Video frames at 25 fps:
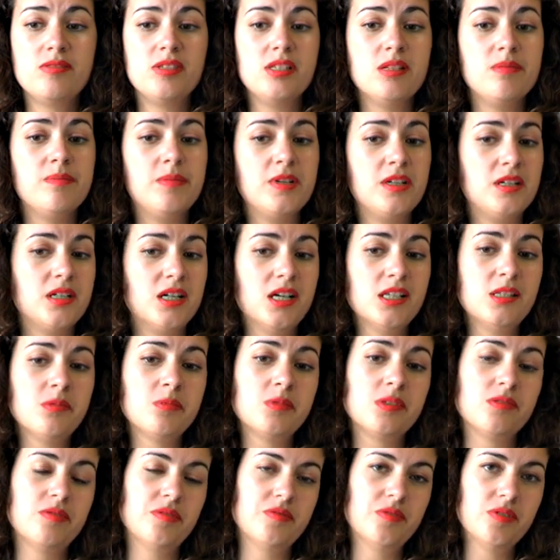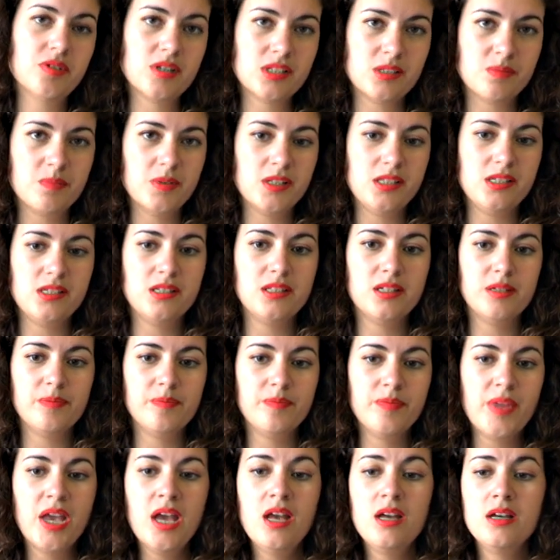всем приказам своего
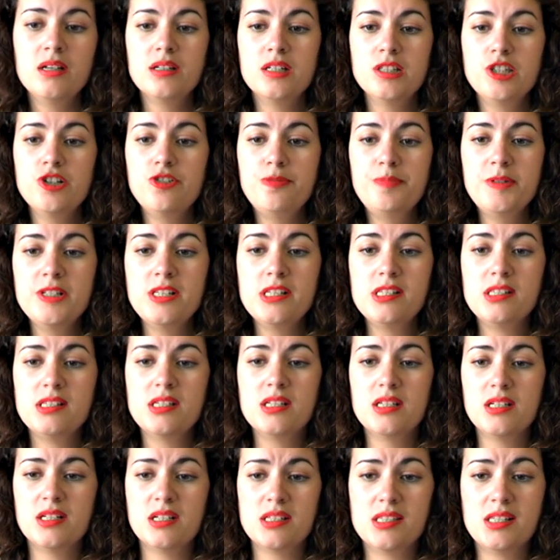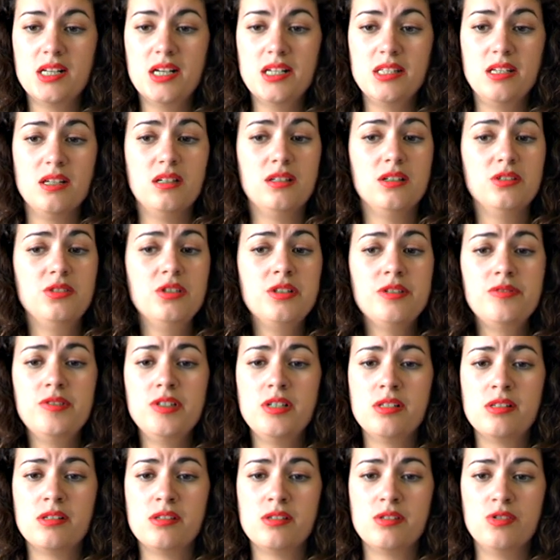господина, готов понести наказание, которого
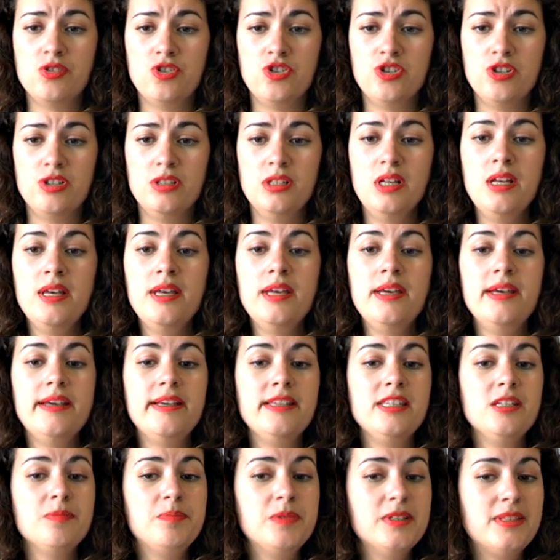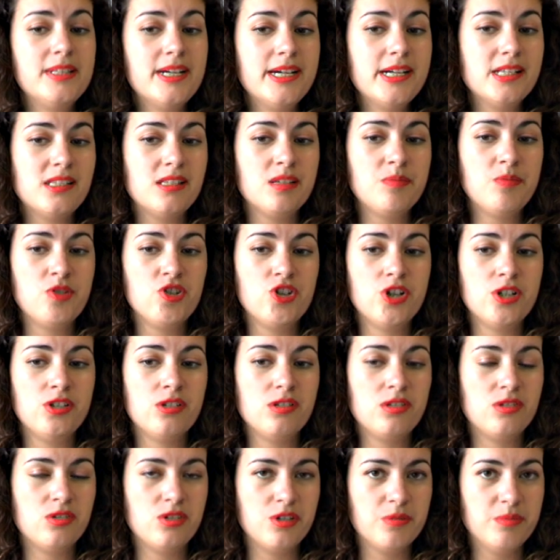не заслужил, и не пытается бежать
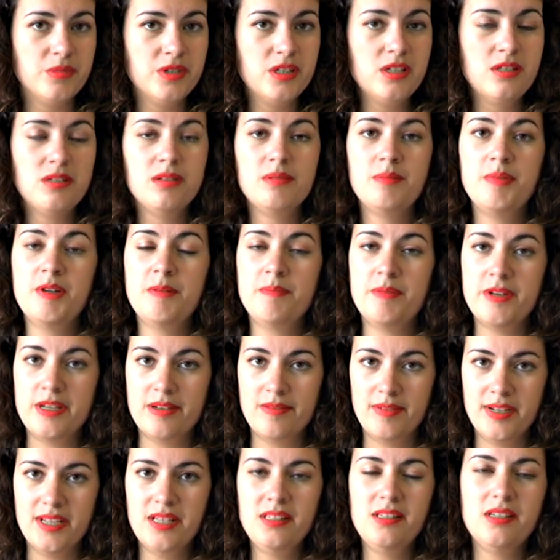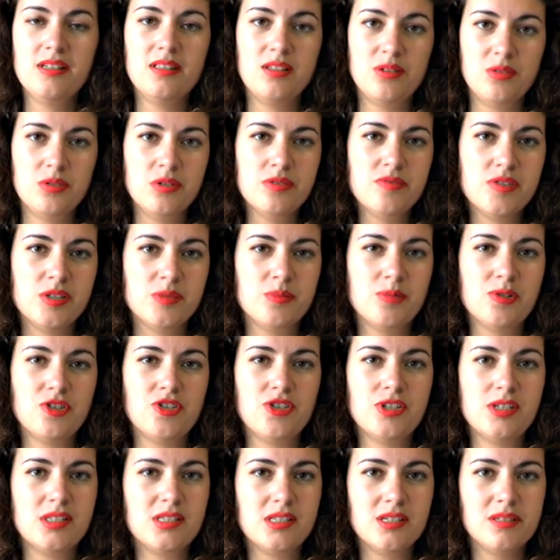из тюрьмы при появлении такой
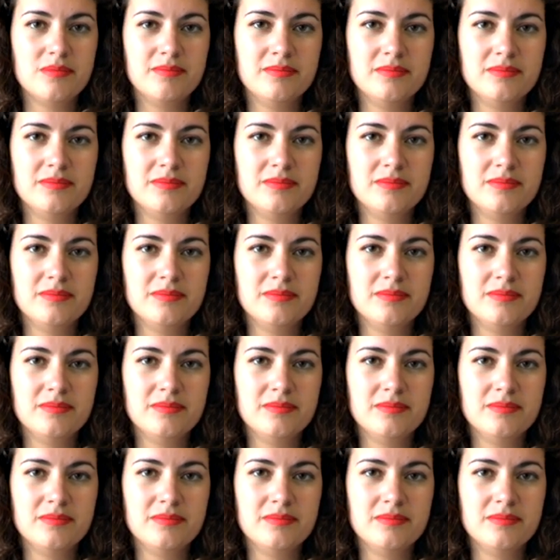возможности.